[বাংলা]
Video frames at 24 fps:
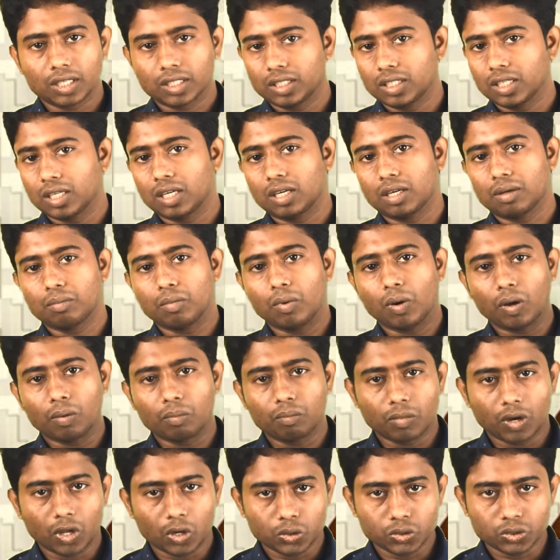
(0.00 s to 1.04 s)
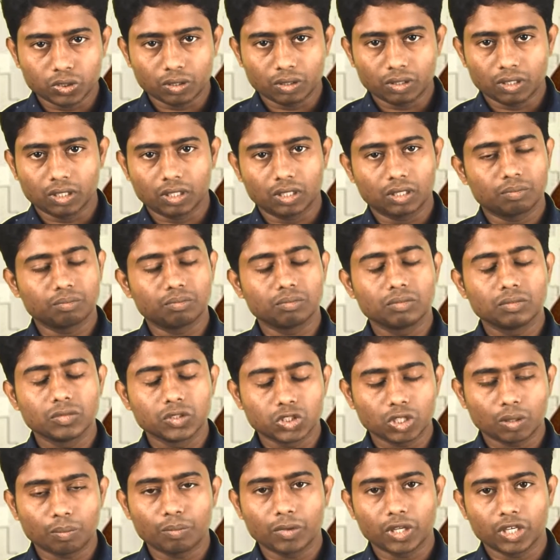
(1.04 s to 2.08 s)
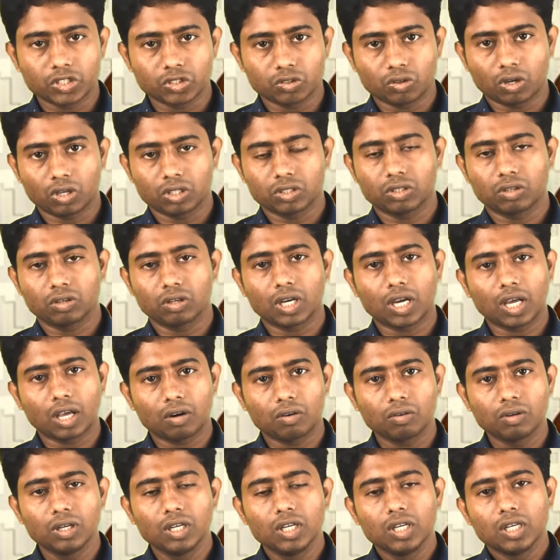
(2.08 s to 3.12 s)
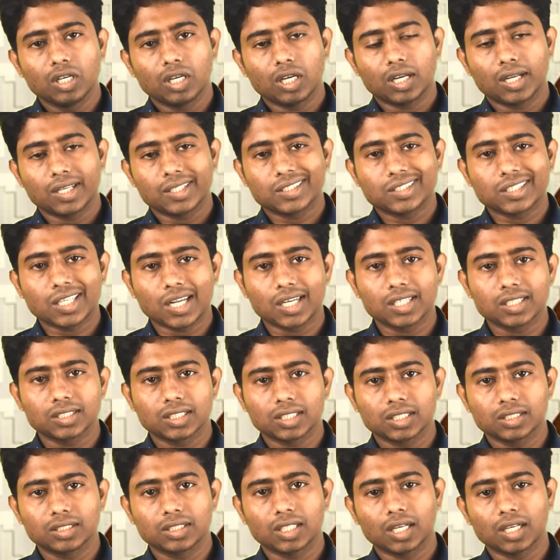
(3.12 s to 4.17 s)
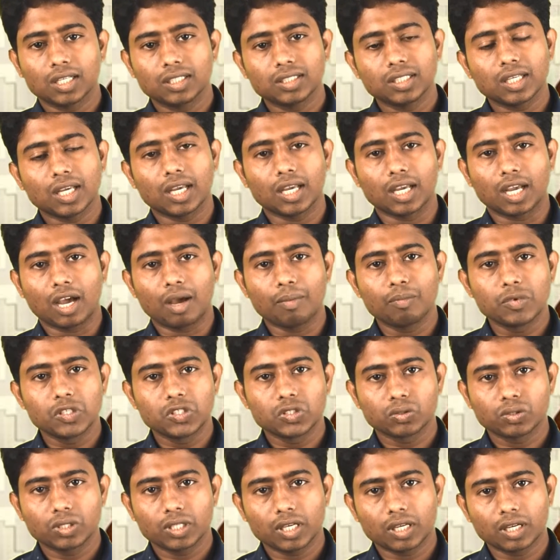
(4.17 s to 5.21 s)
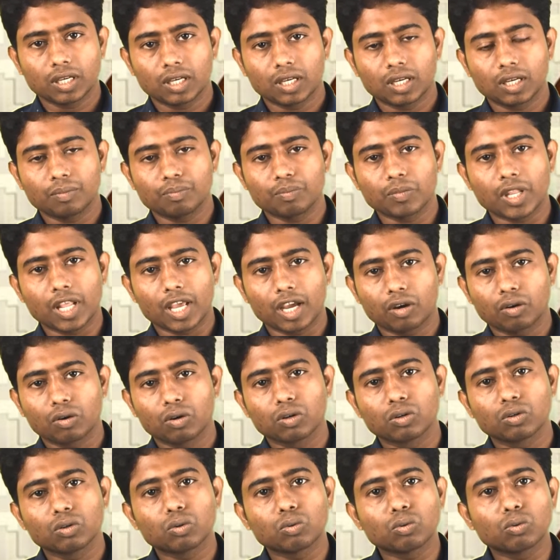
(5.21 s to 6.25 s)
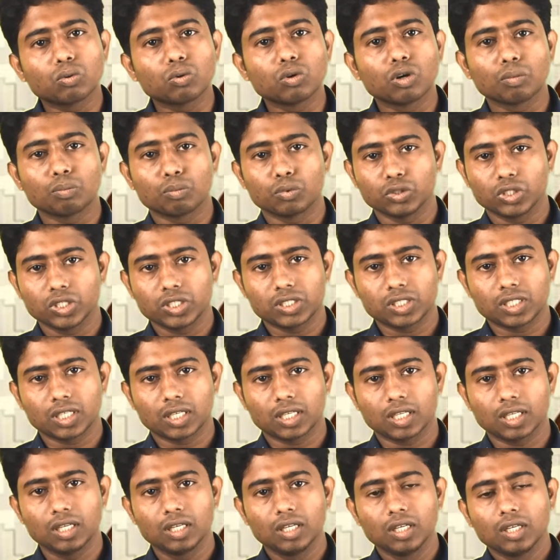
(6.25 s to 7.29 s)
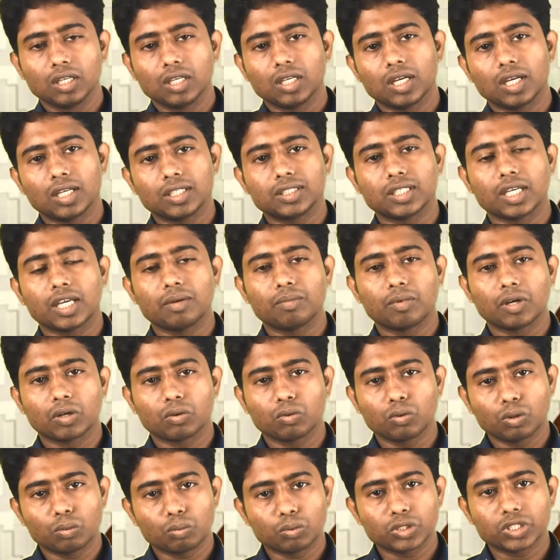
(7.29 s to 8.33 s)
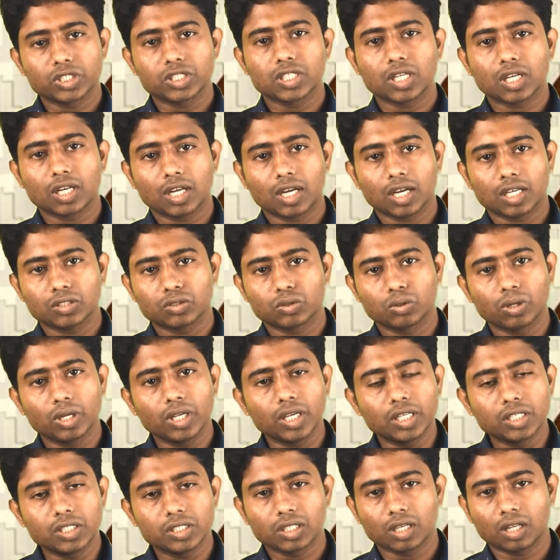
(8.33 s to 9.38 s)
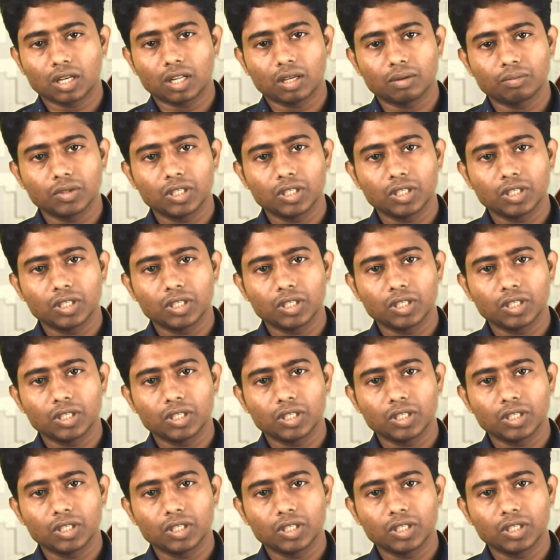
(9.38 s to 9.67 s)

একটা ভালো জব ম্যানেজ করার জন্য কারণ স্যার জানে যে হ্যাঁ আমি যদি এখন কোনো প্রতিষ্ঠানে যাই বা কোনো প্রতিষ্ঠানে কাজ করি ইনশাল্লাহ